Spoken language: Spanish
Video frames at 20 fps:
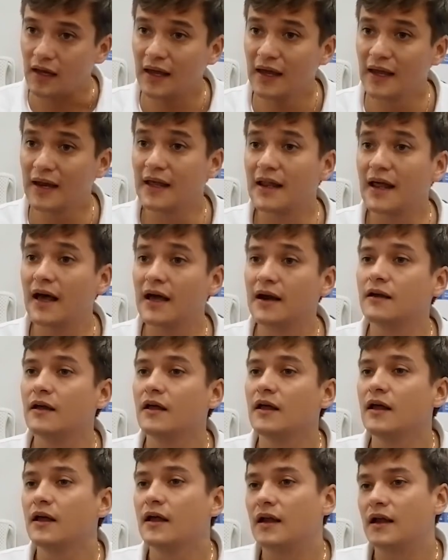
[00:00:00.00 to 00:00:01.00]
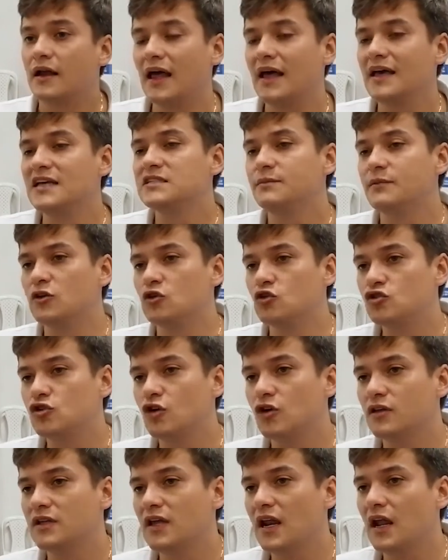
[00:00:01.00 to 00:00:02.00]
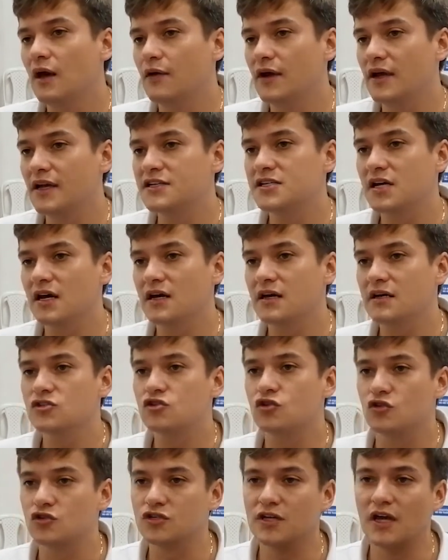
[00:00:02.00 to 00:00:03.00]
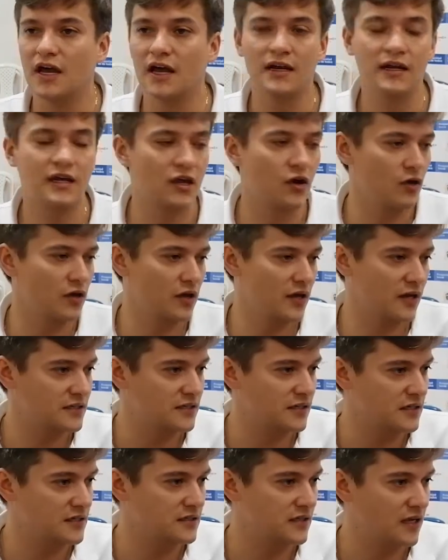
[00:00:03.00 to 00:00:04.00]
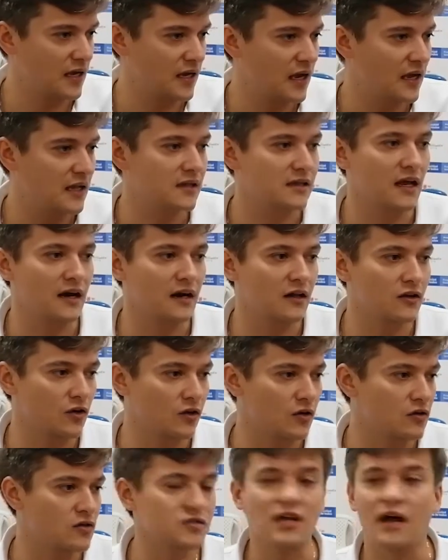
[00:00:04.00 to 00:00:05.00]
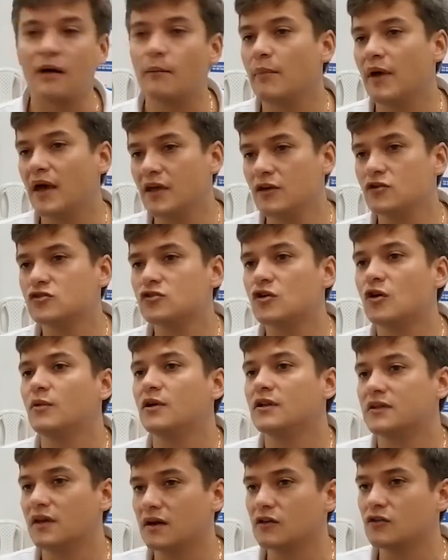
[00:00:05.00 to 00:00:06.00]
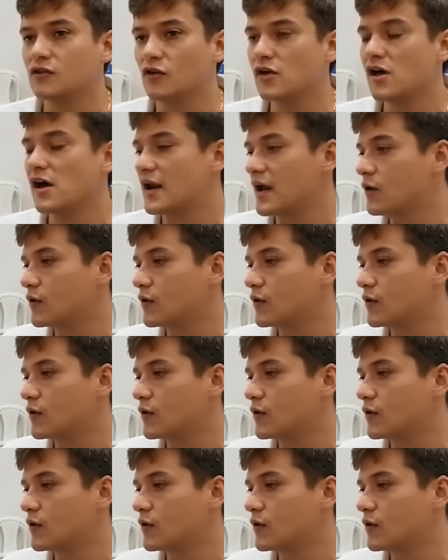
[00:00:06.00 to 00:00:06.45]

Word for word: generar la disminución de la brecha social que hoy existe en territorios tan bellos como el territorio de